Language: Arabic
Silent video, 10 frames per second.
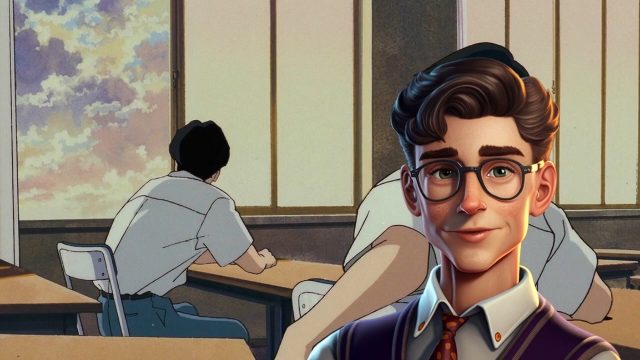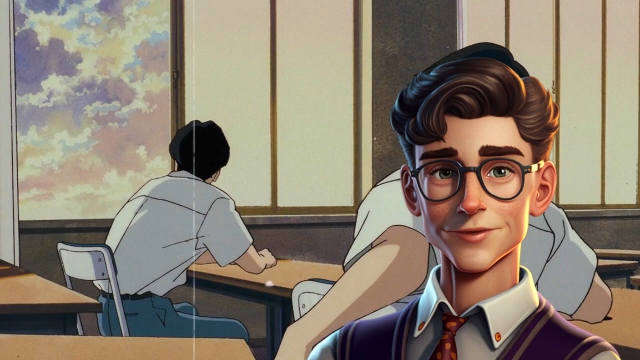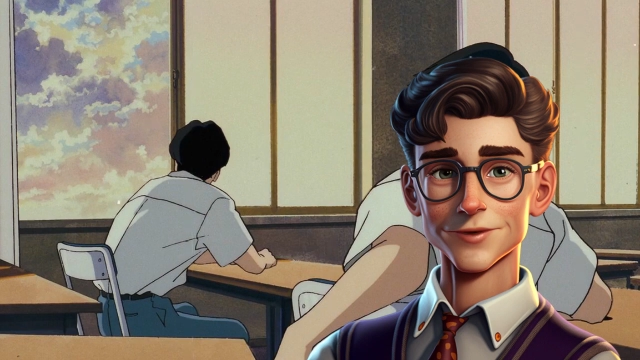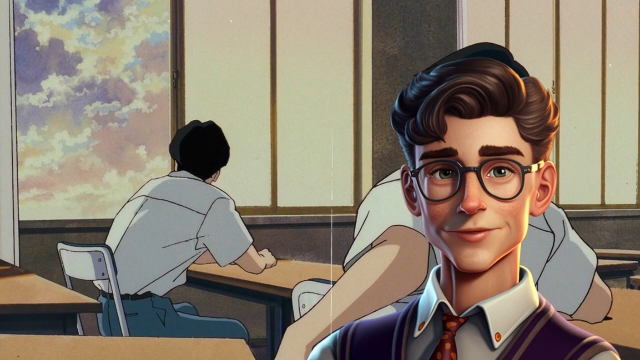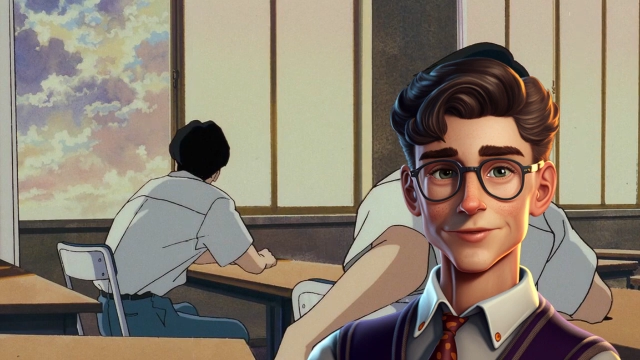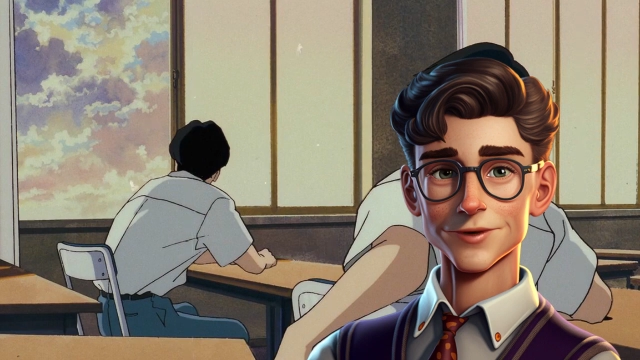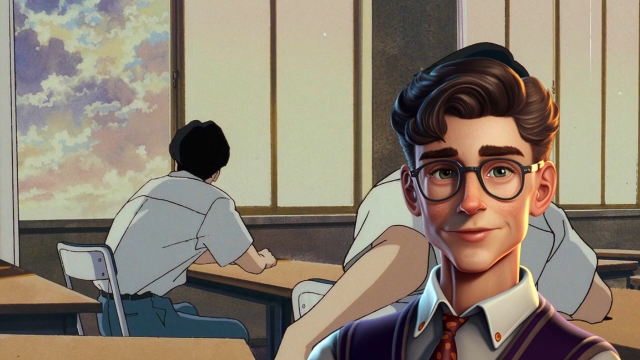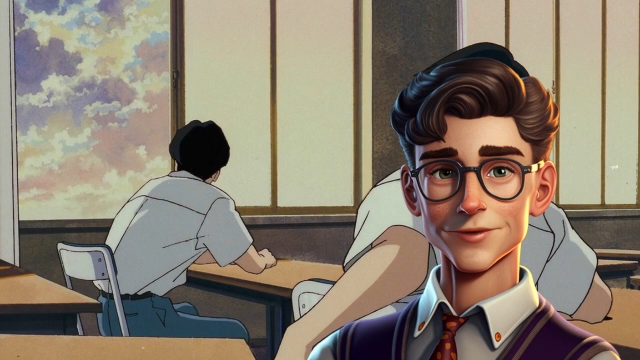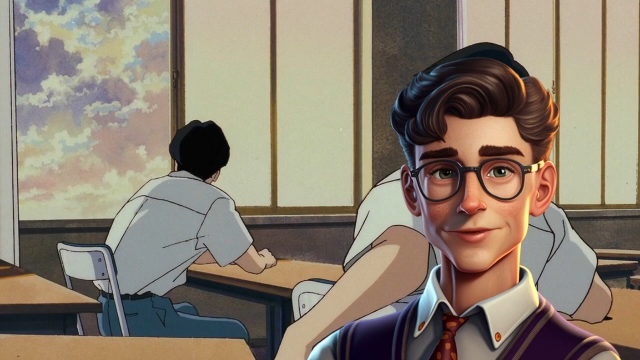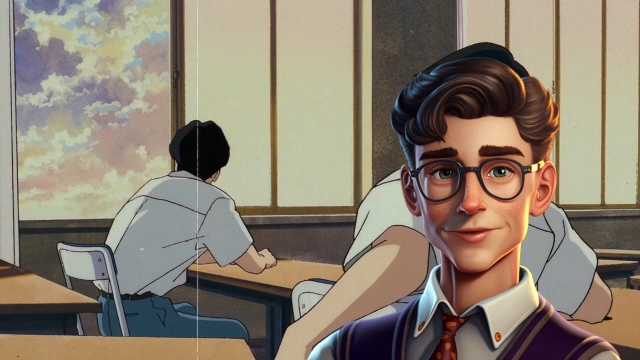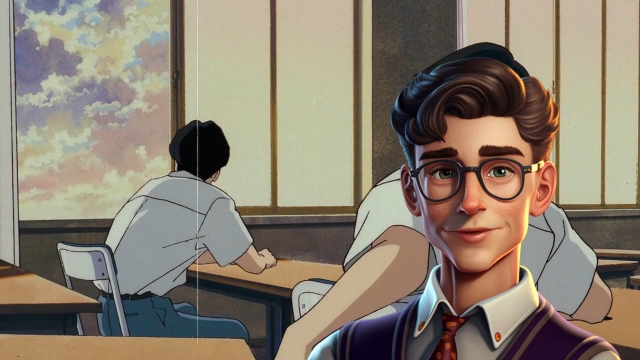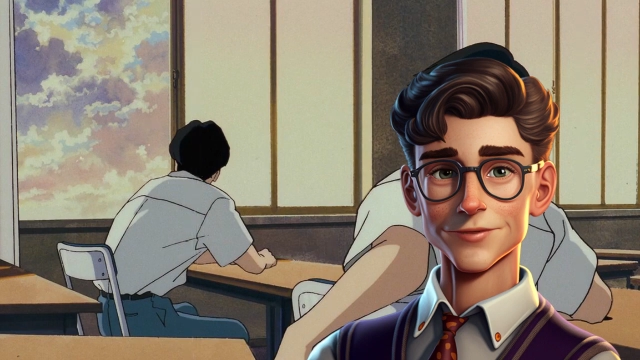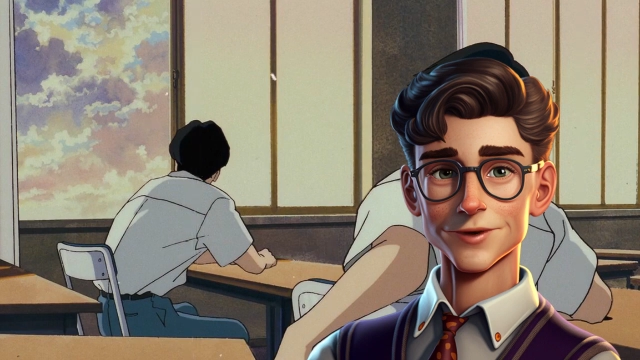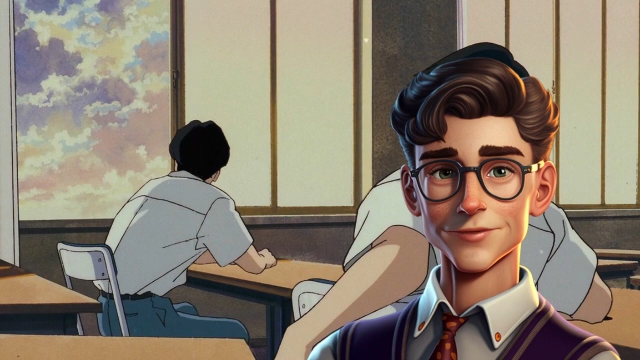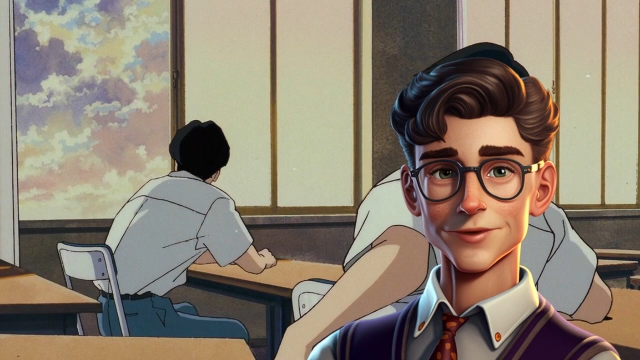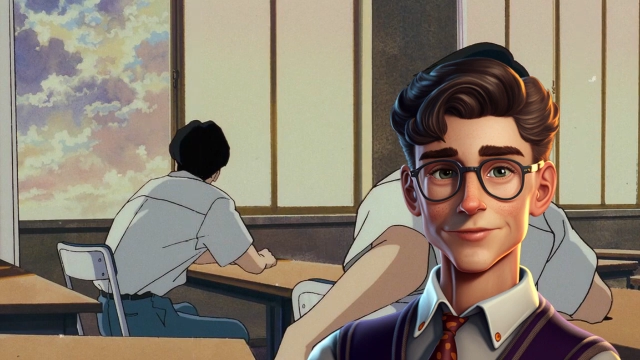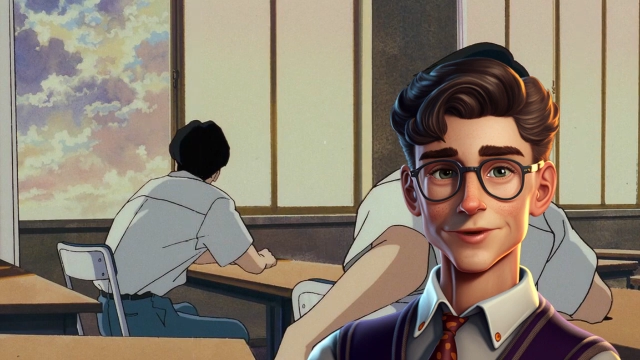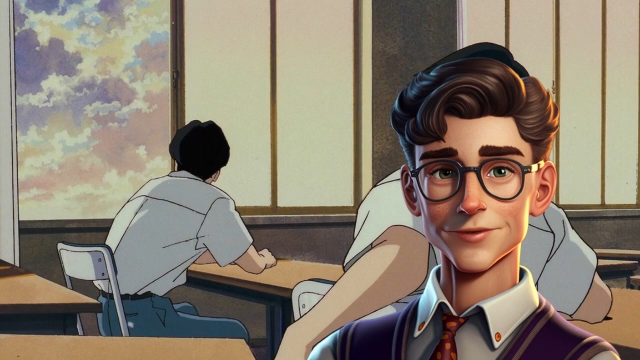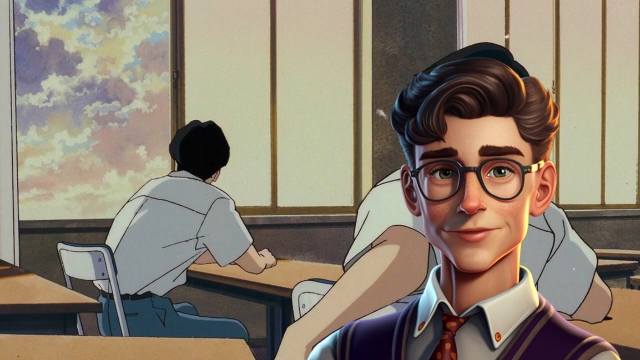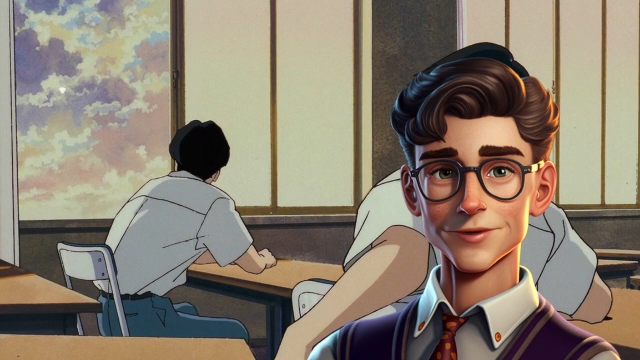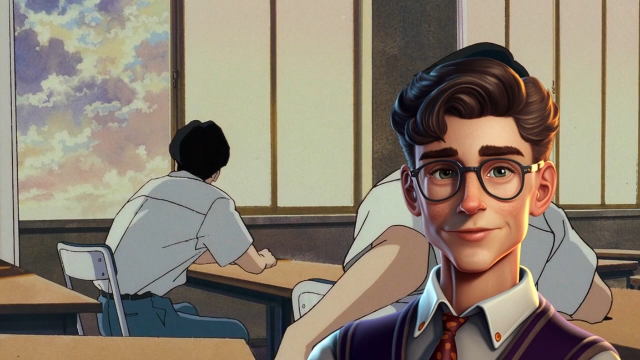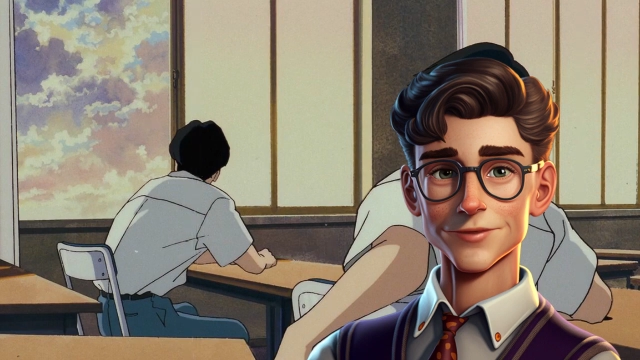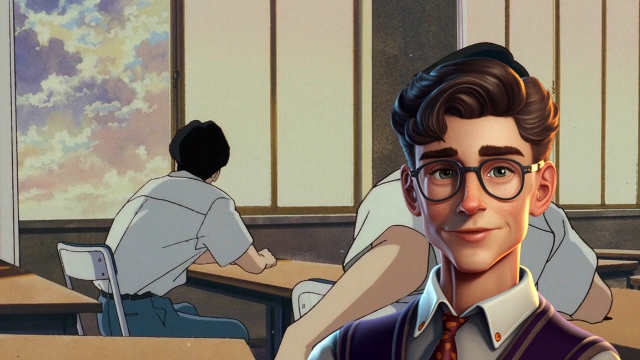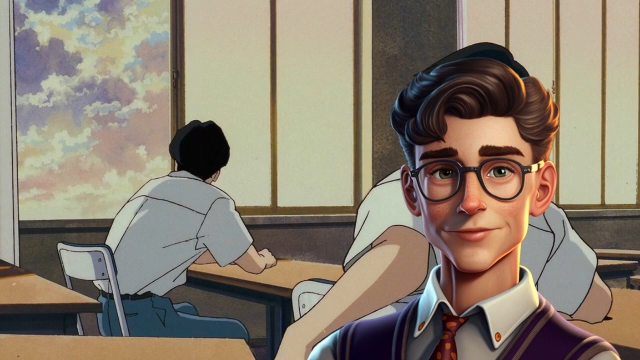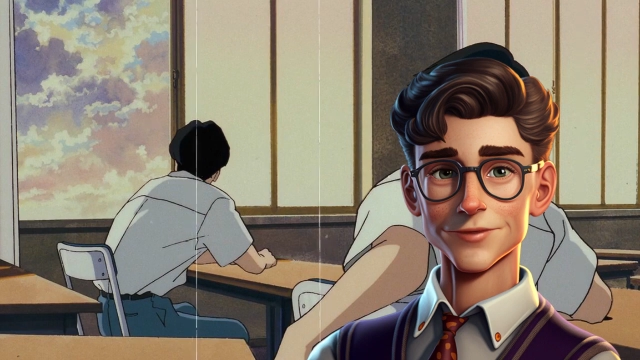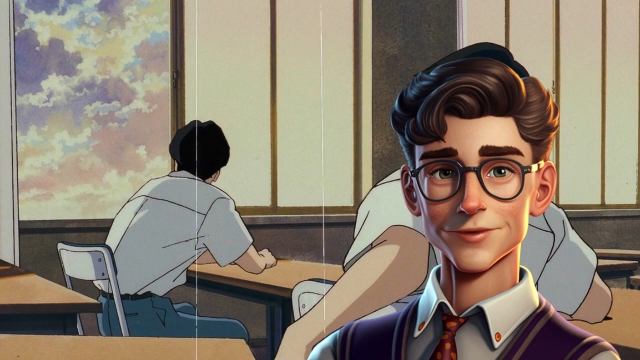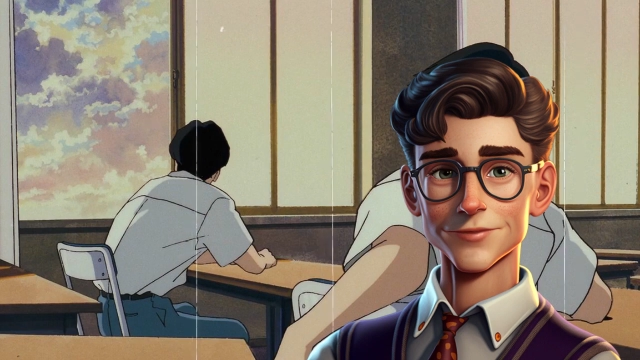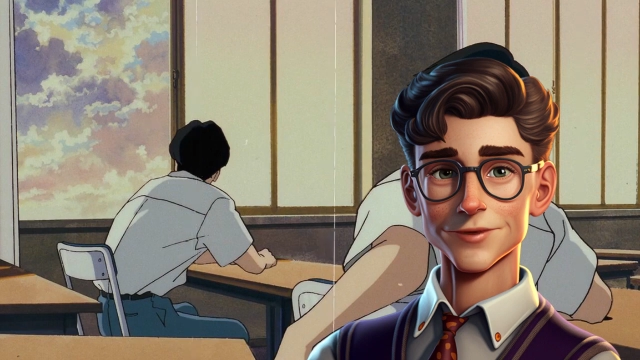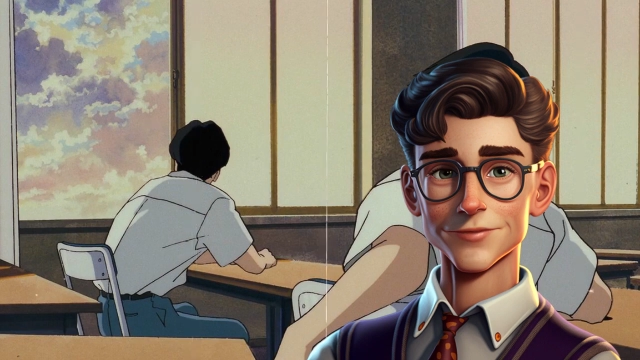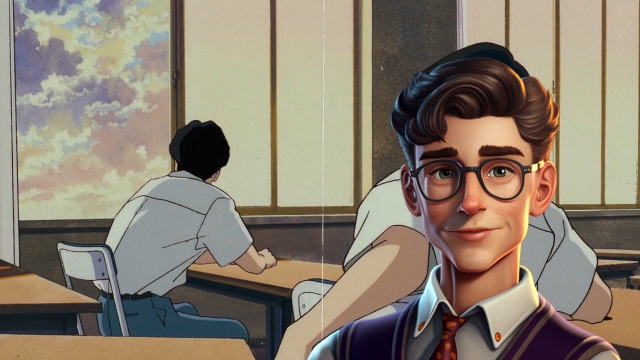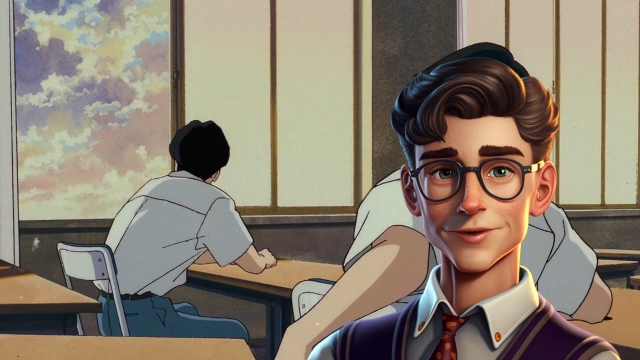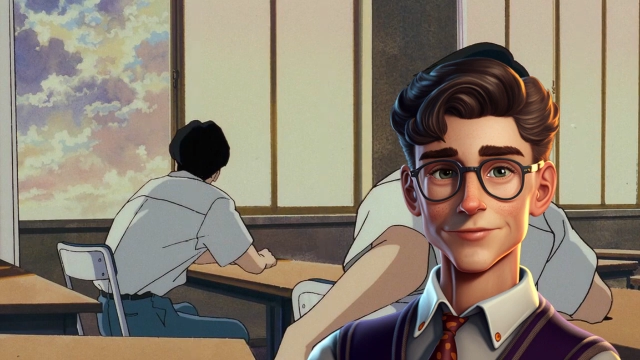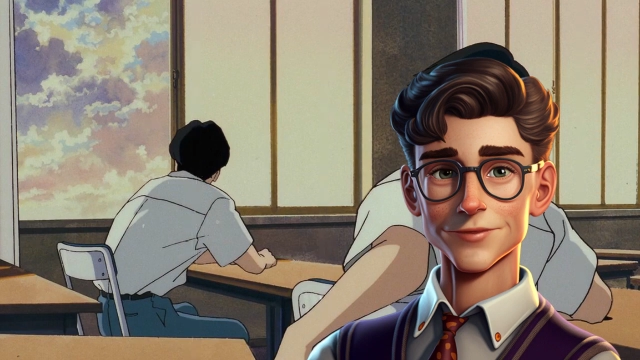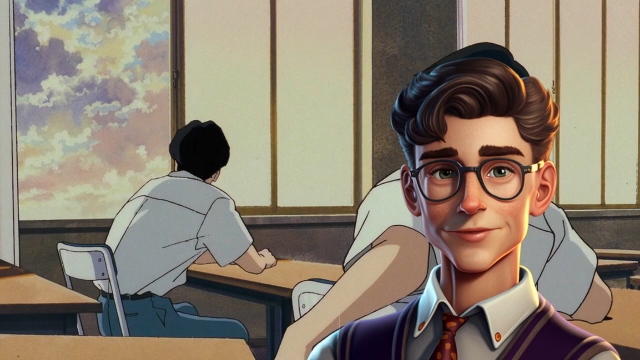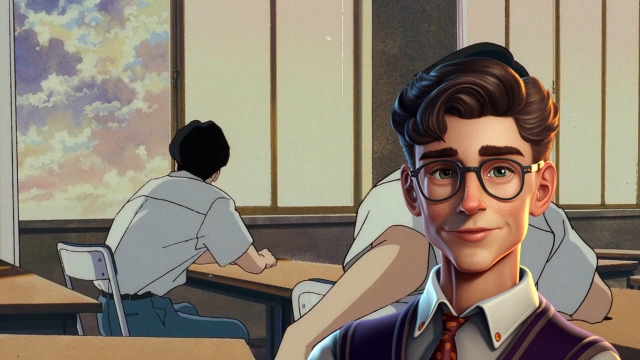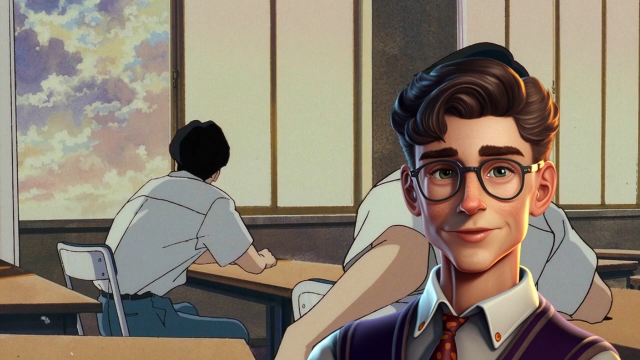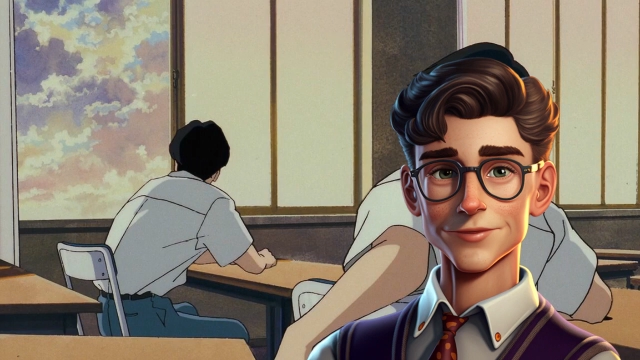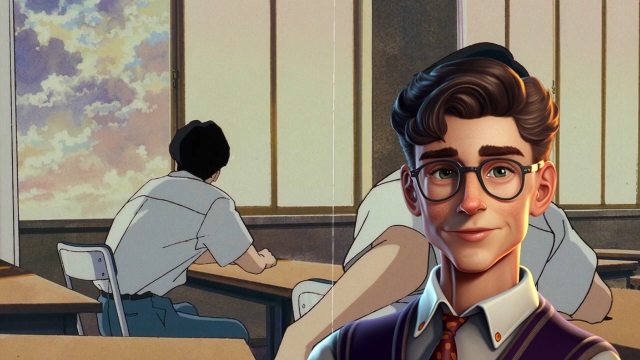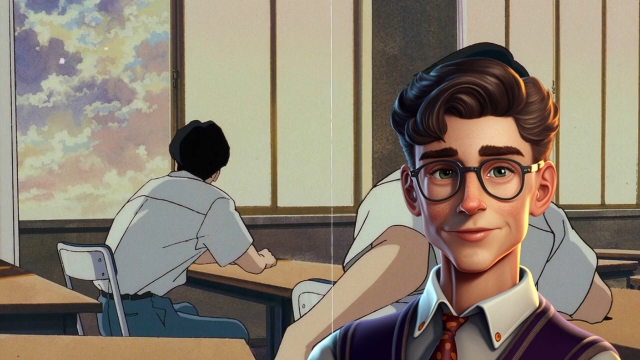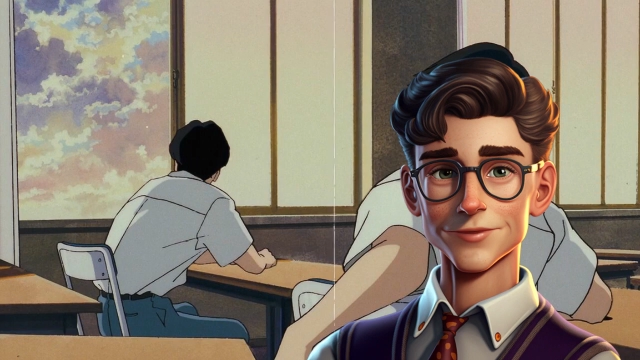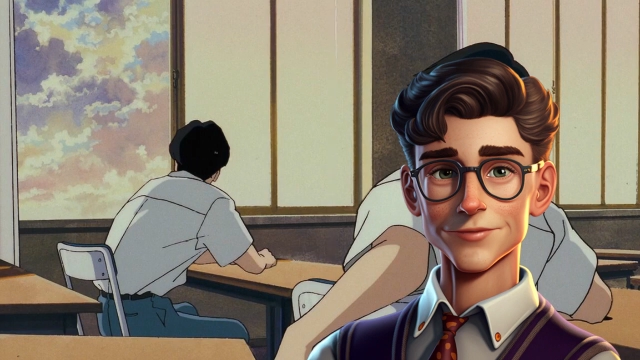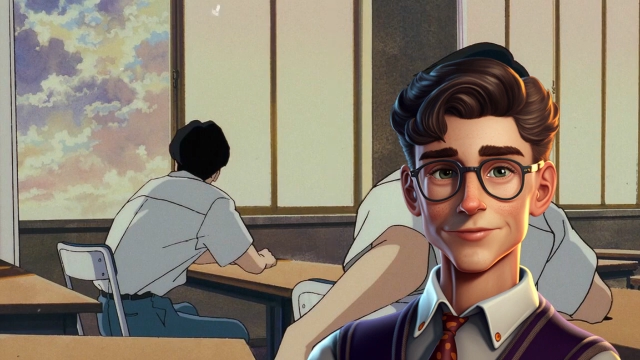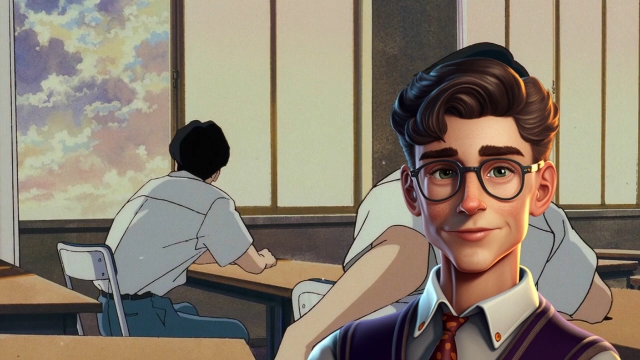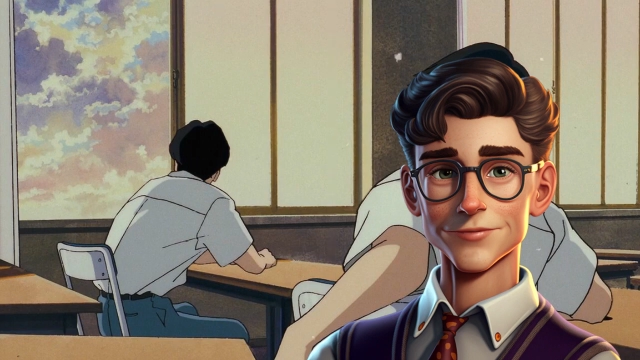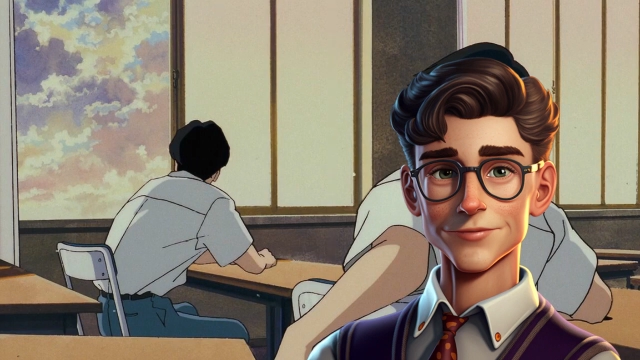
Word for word: يعني داك الراحه ديال الجهاز العصبي تما فين كيتخزنوا المعلومات